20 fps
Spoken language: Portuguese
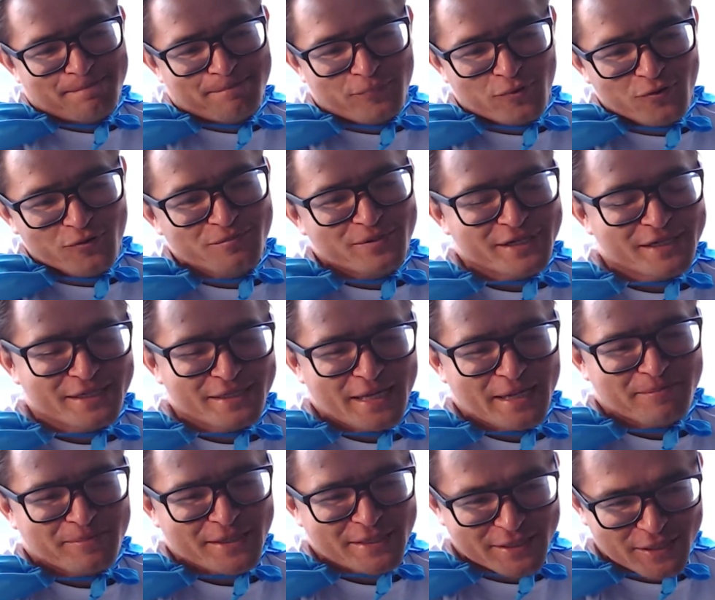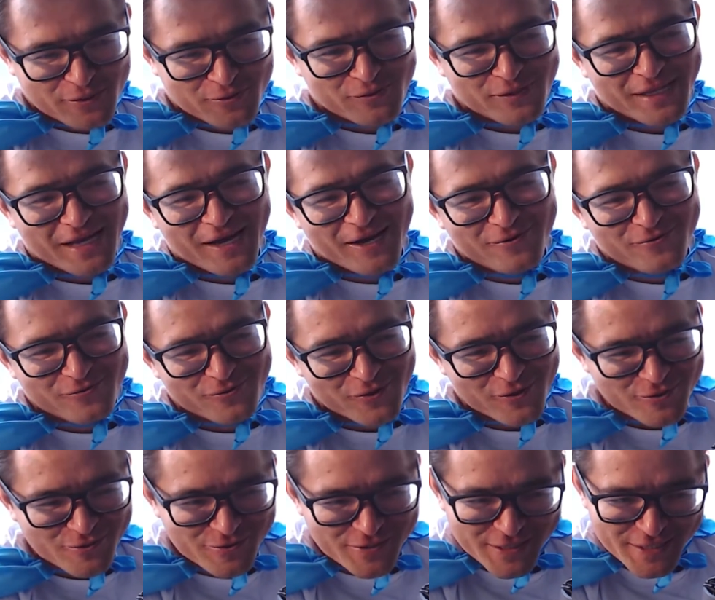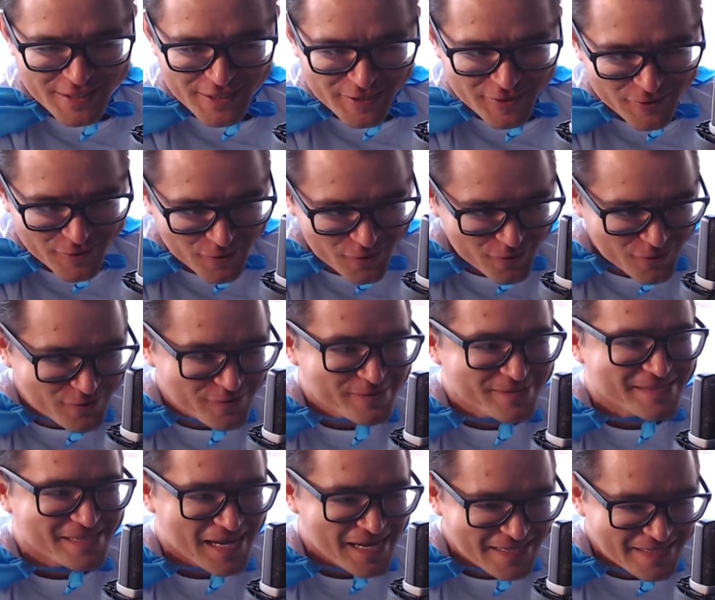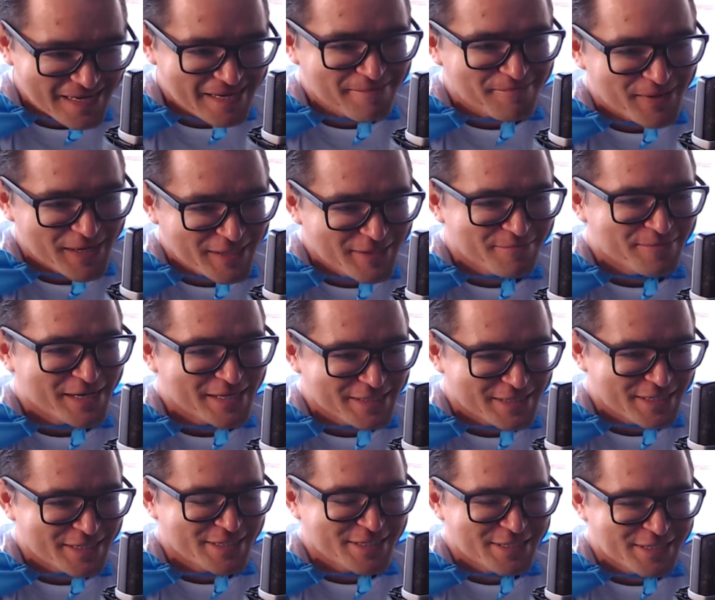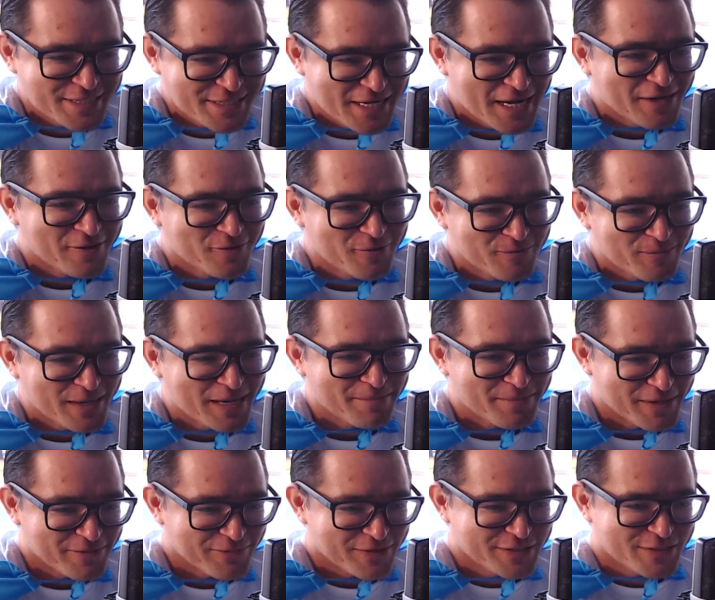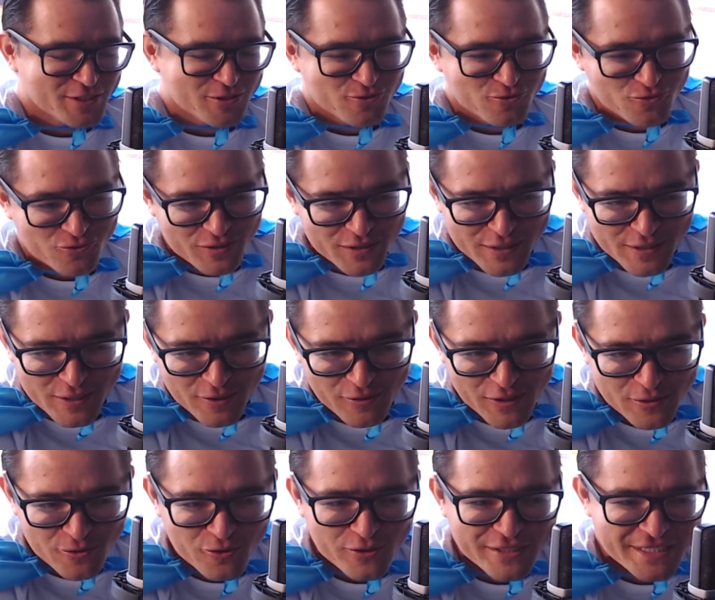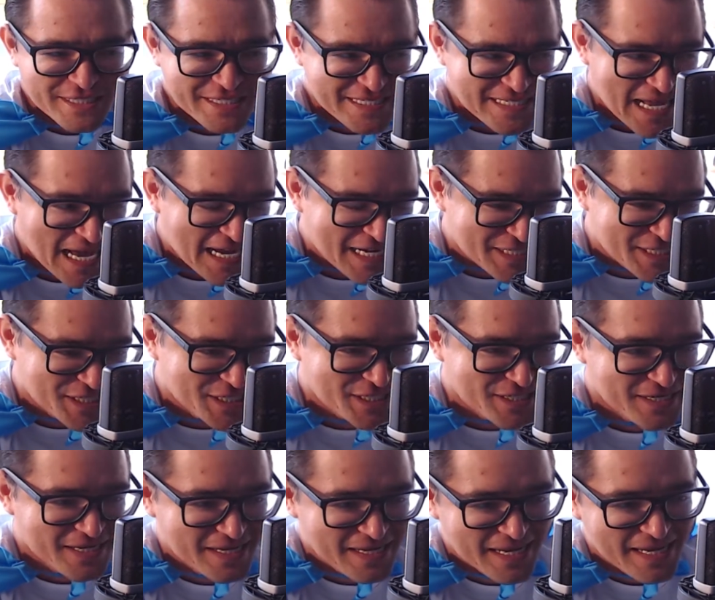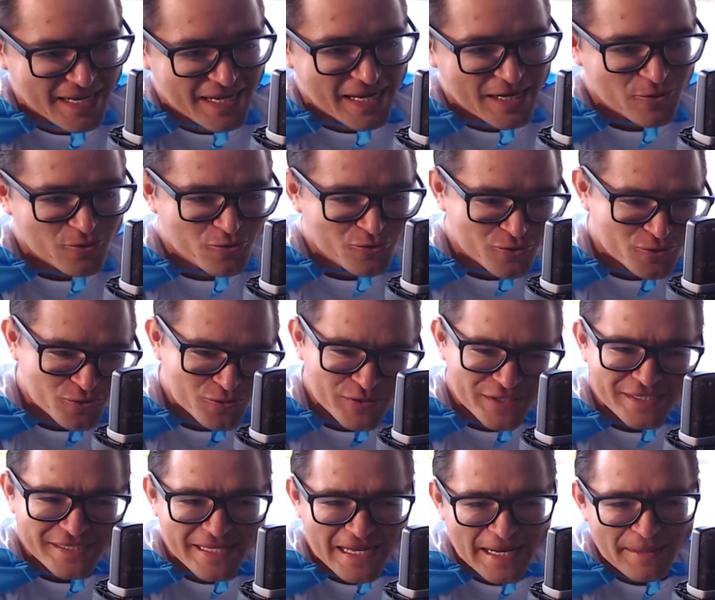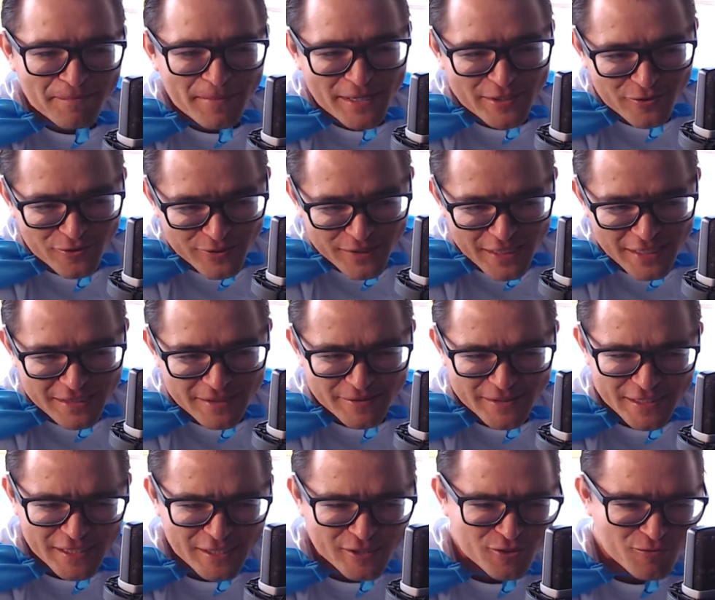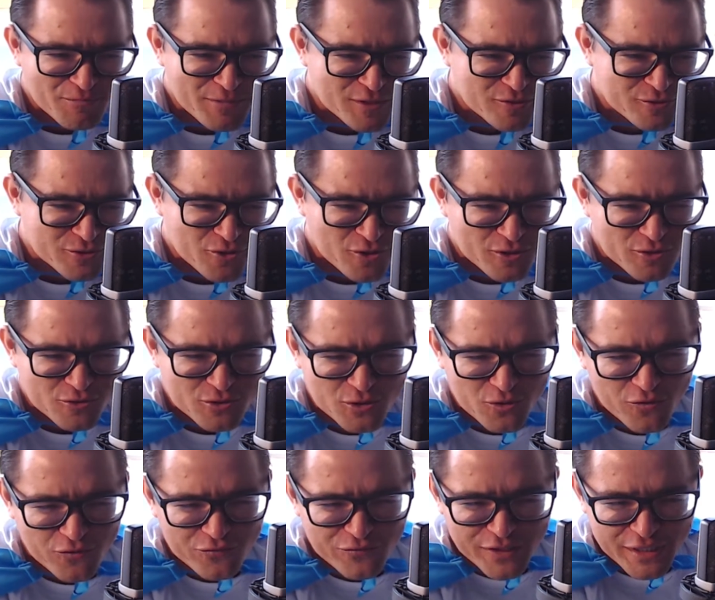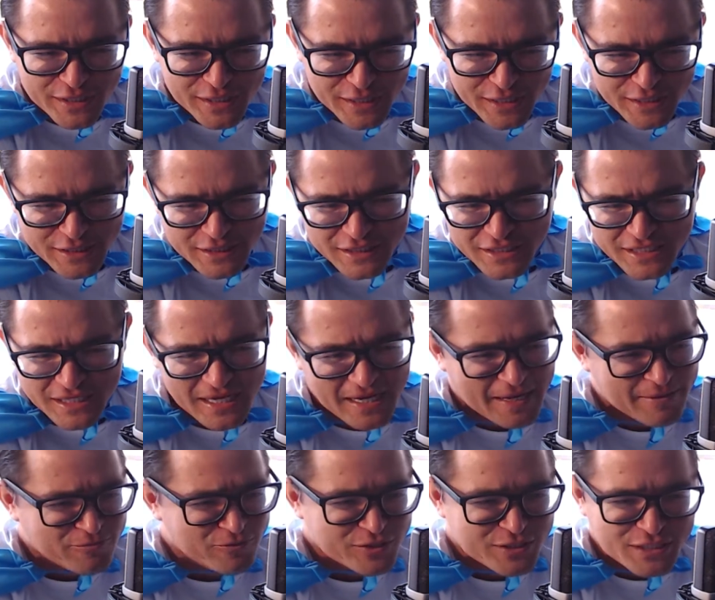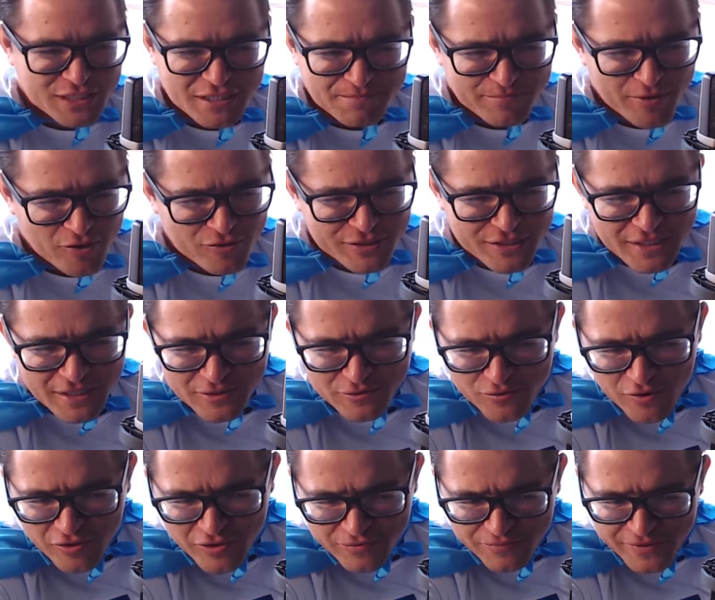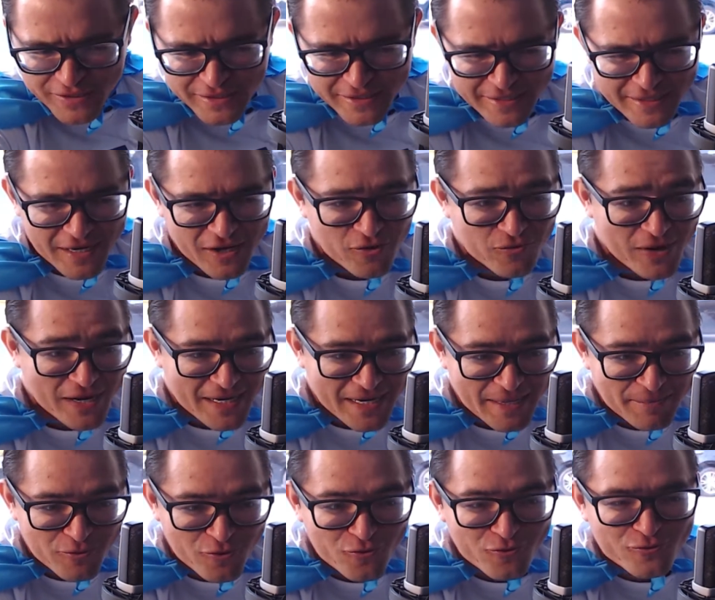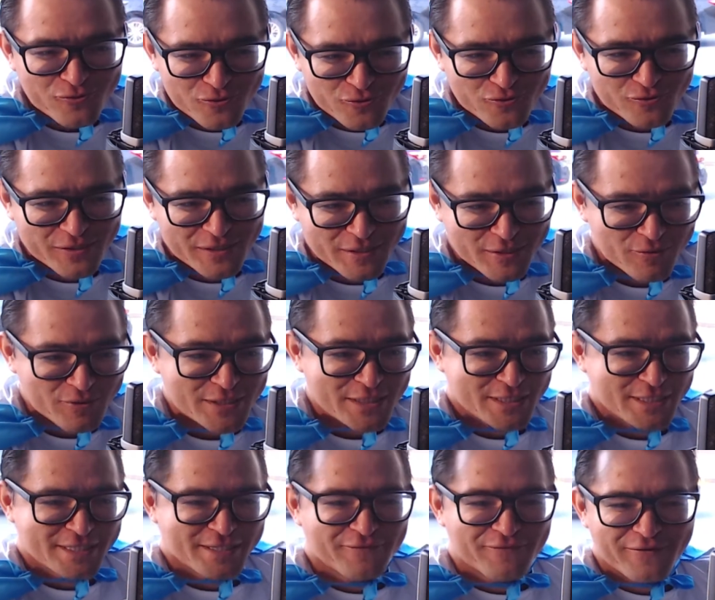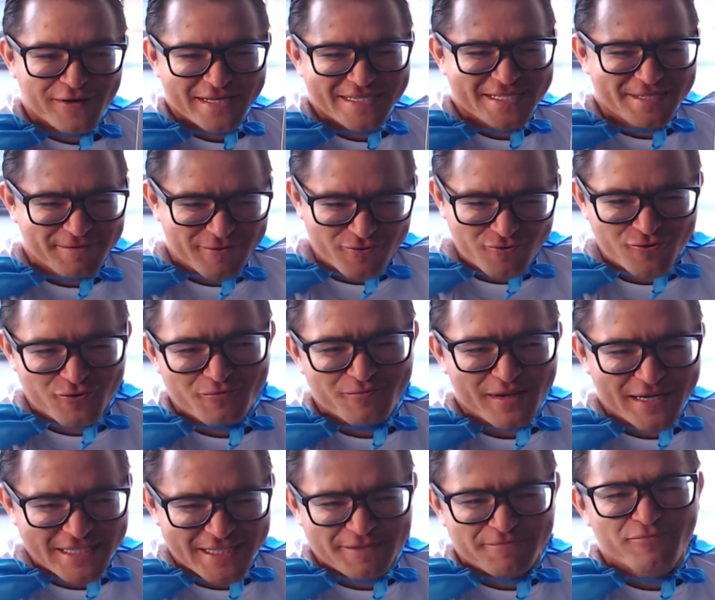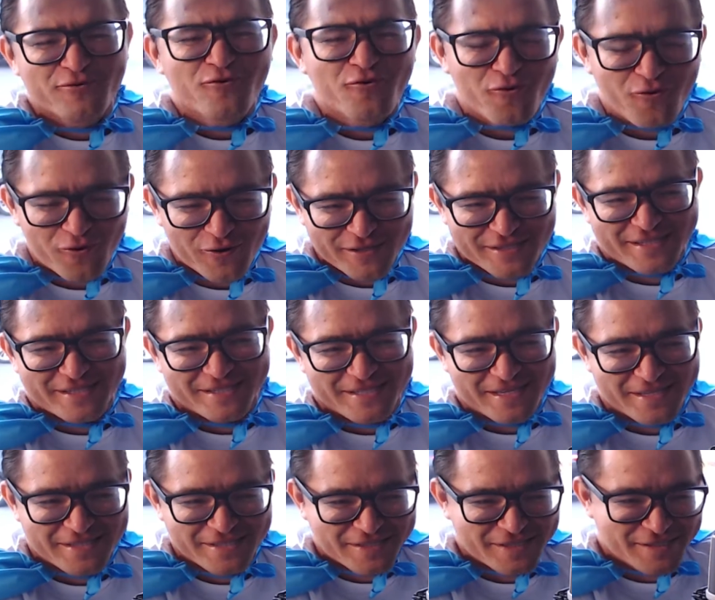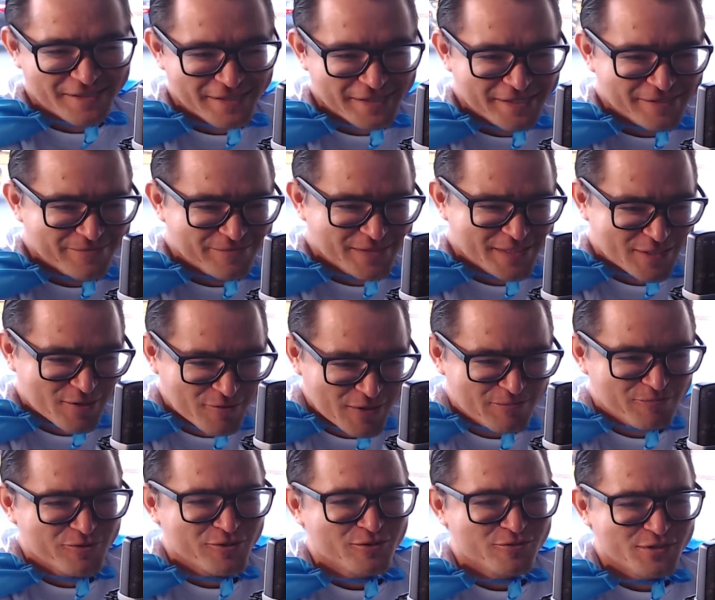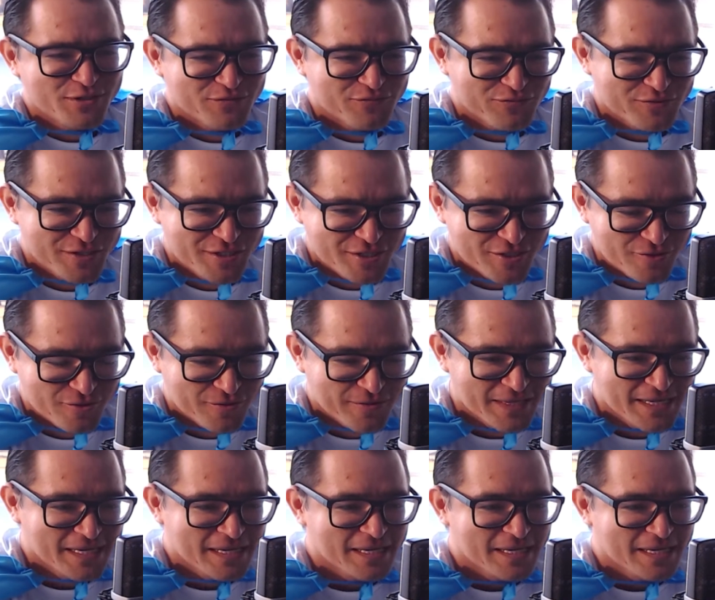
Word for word: público nem particular. O nosso diretor dá trabalho para a gente arrumar para fazer tudo. Então, as nossas artes, cultura está abandonada tanto pelos nossos governantes municipal, estadual e federal acabou com tudo. Então a gente faz tudo mais por conta, tá entendendo? Então é muito difícil.